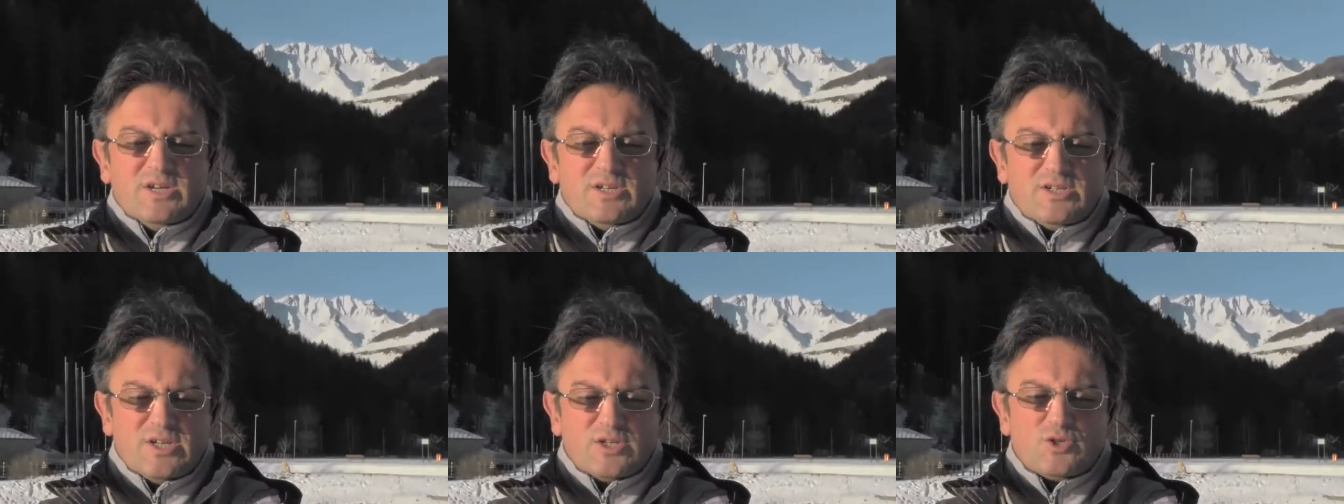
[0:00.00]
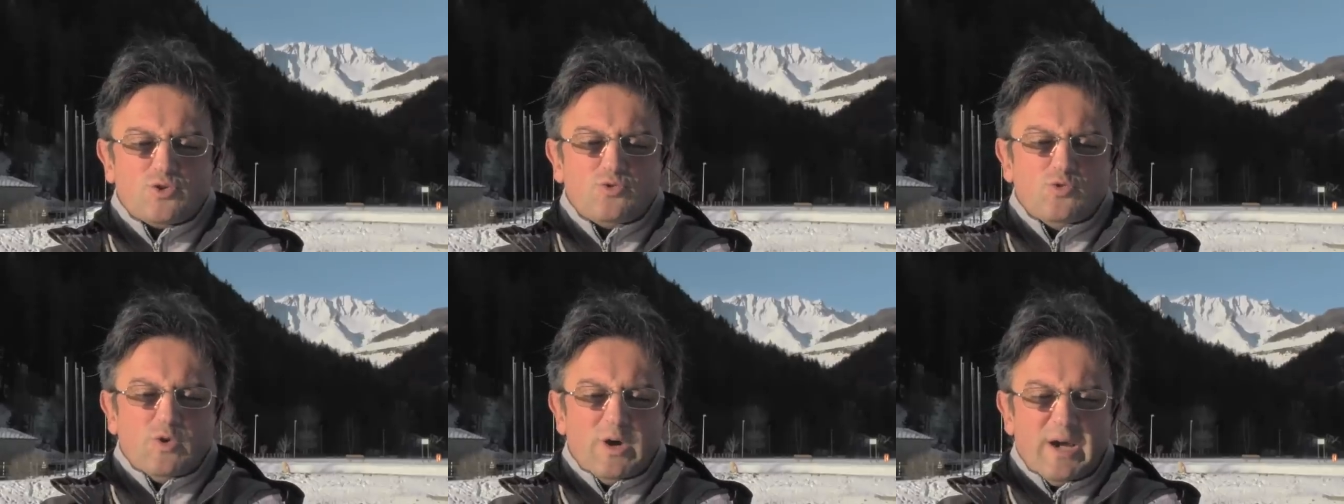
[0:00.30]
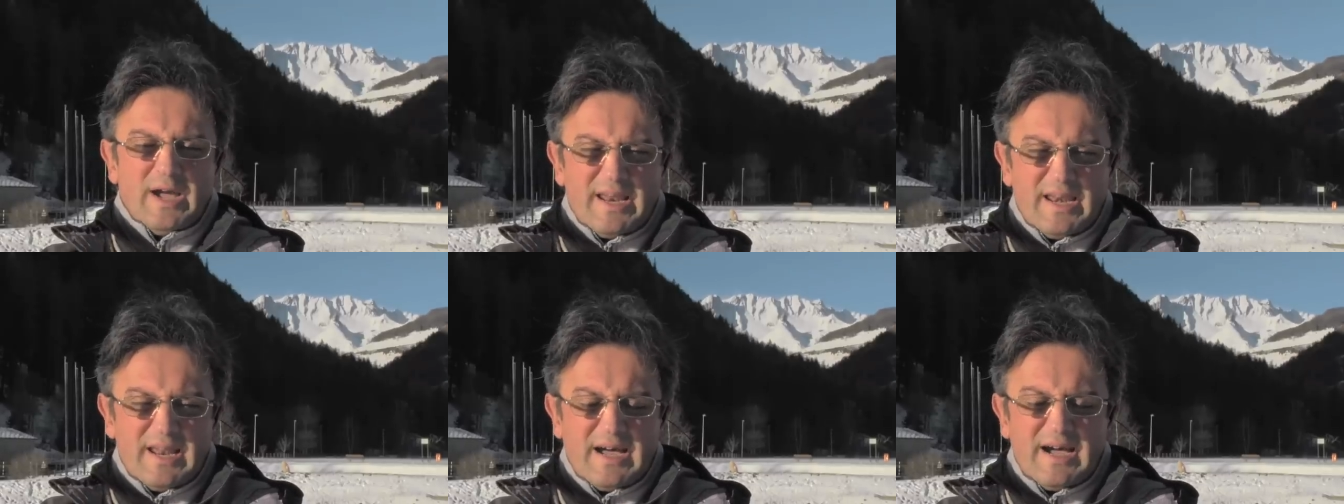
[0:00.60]
Gesù
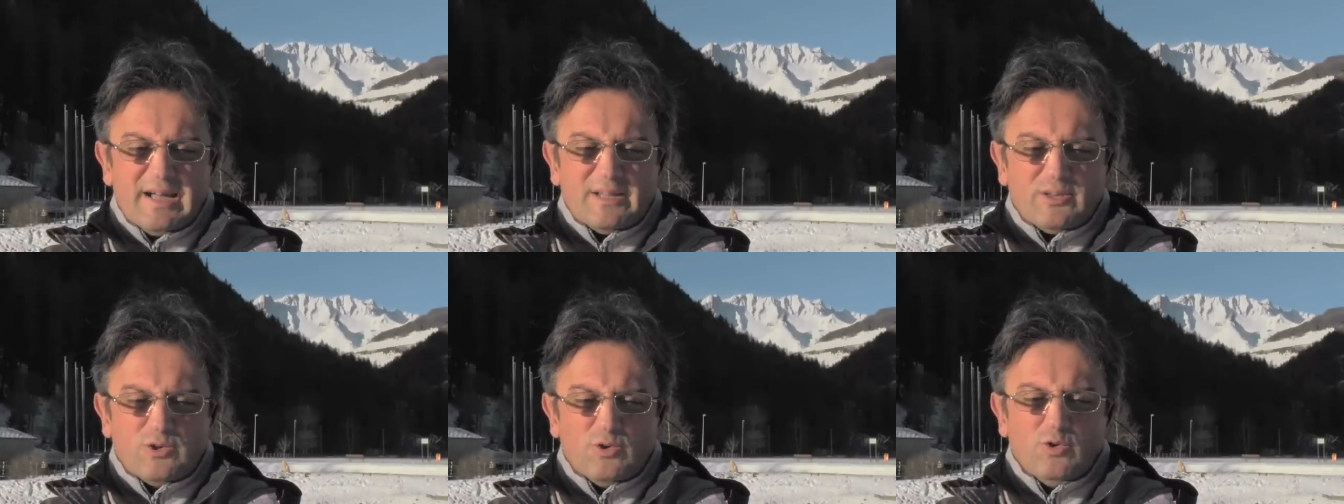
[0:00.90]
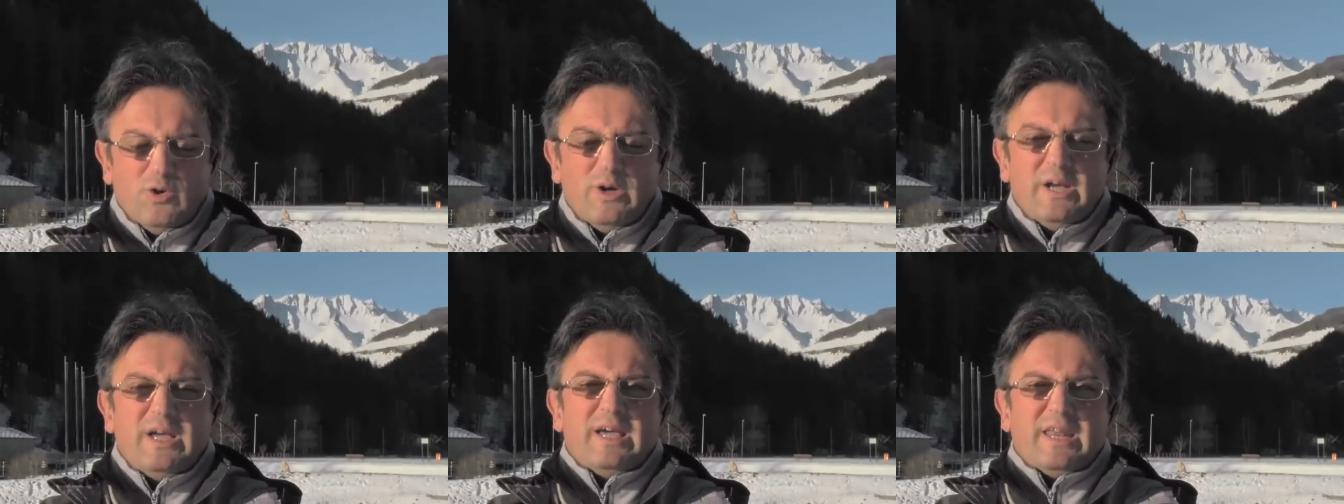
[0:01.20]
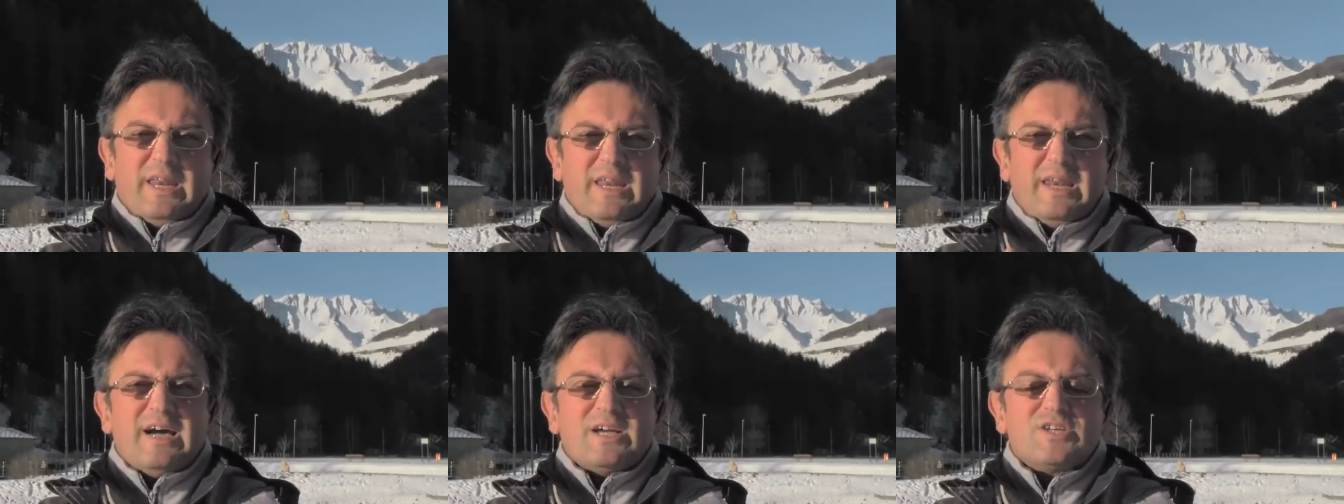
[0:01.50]
è nato
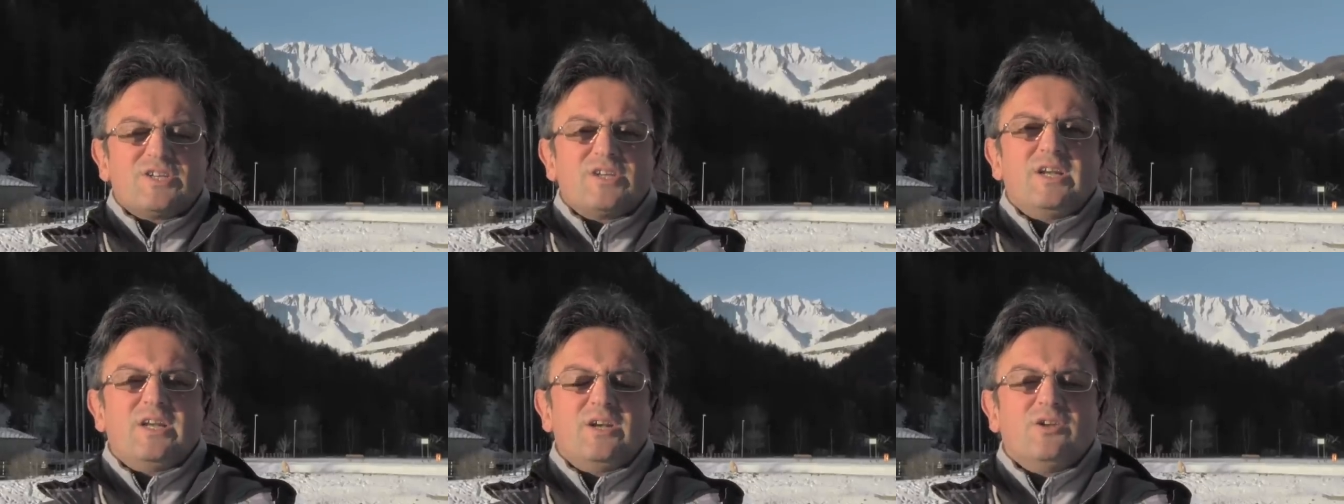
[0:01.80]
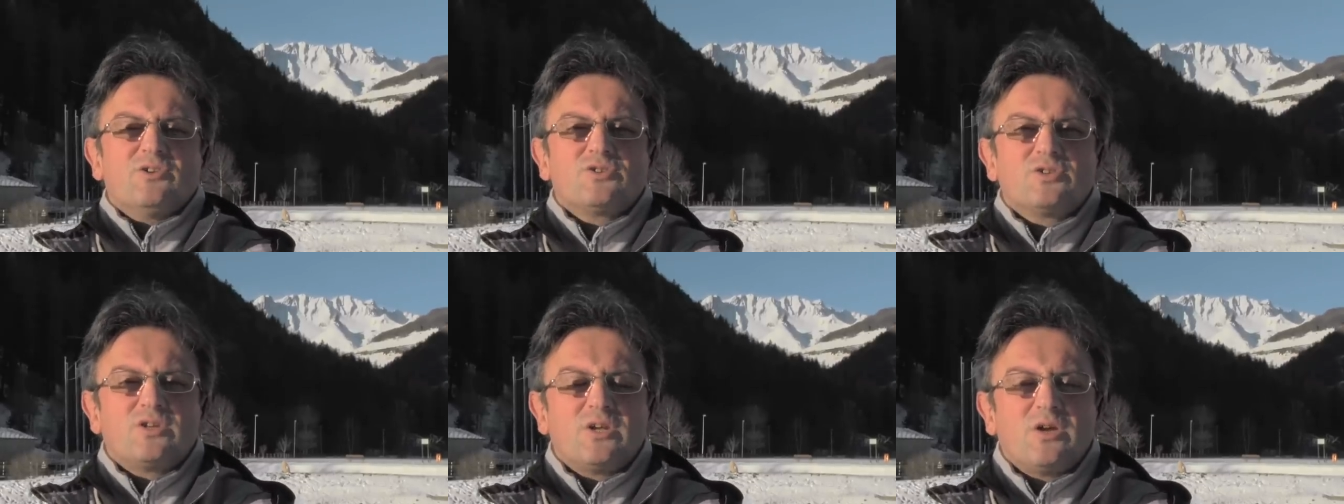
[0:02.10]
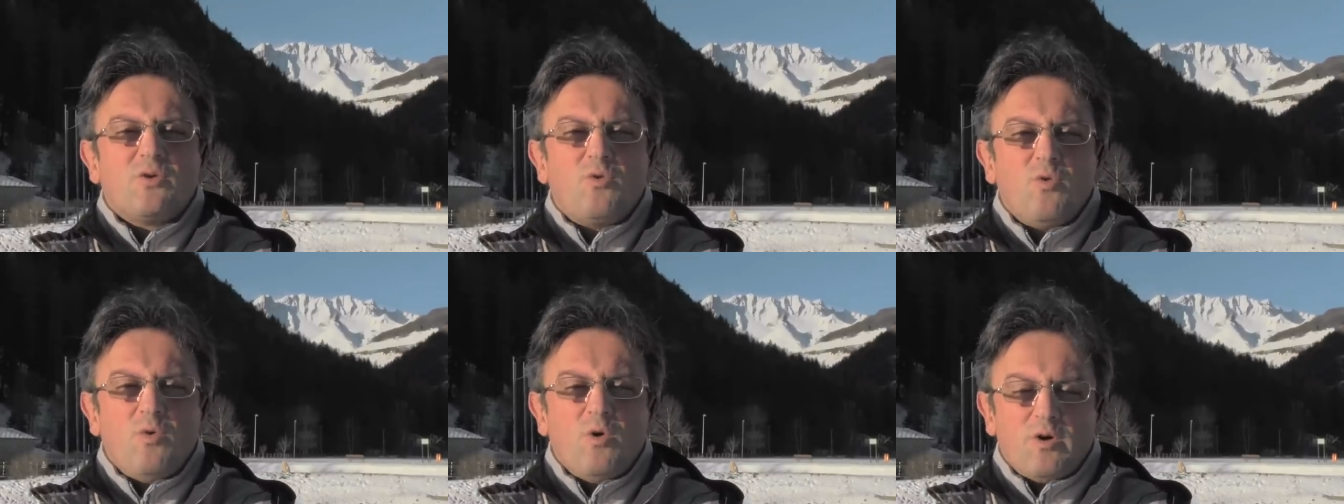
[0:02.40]
e rinasce nei
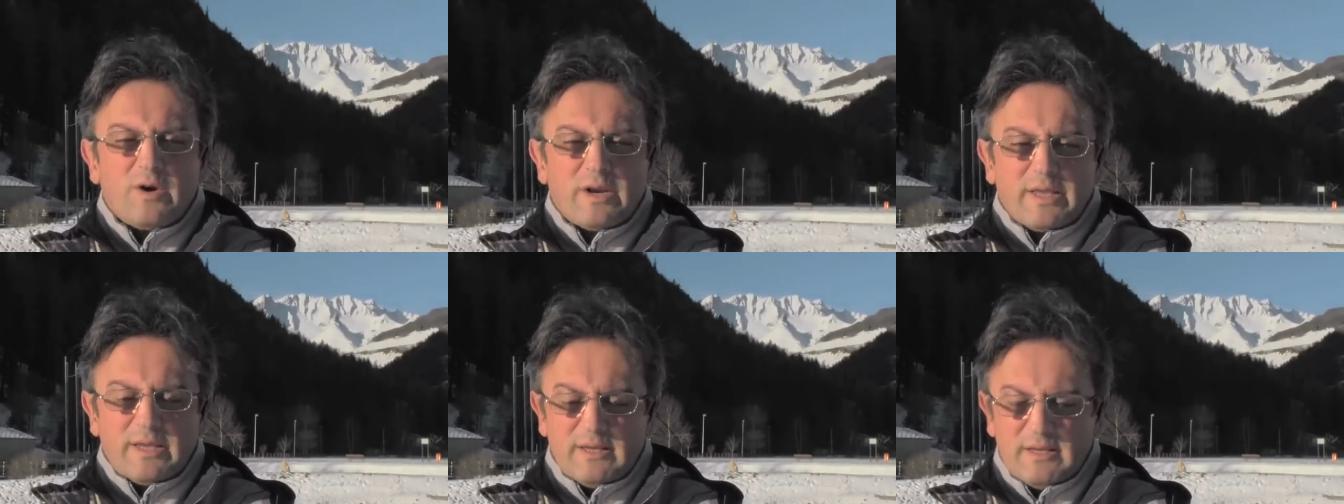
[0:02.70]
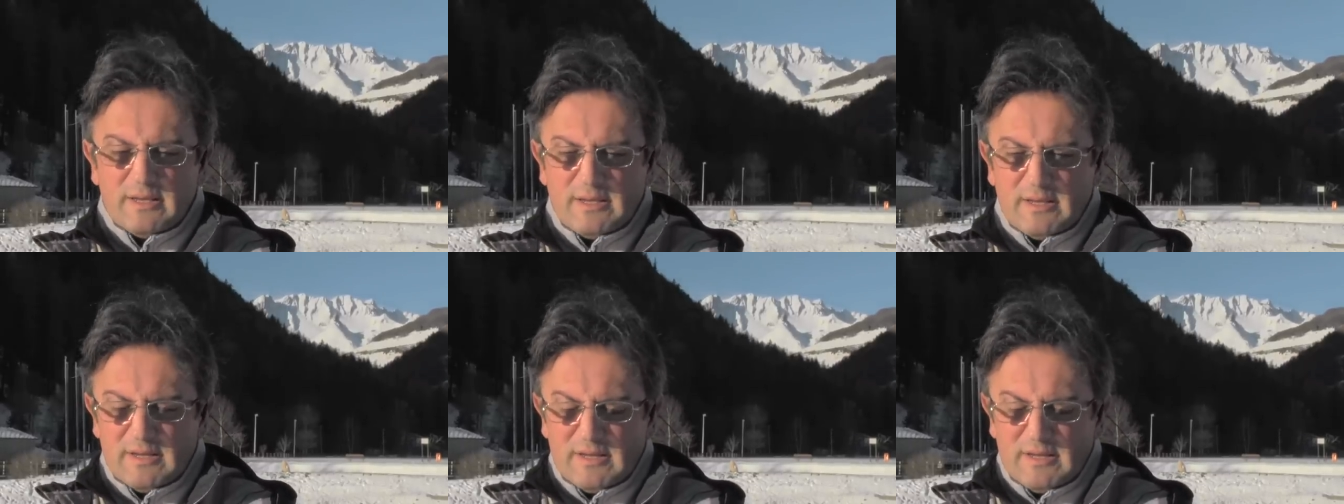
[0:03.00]
nostri cuori,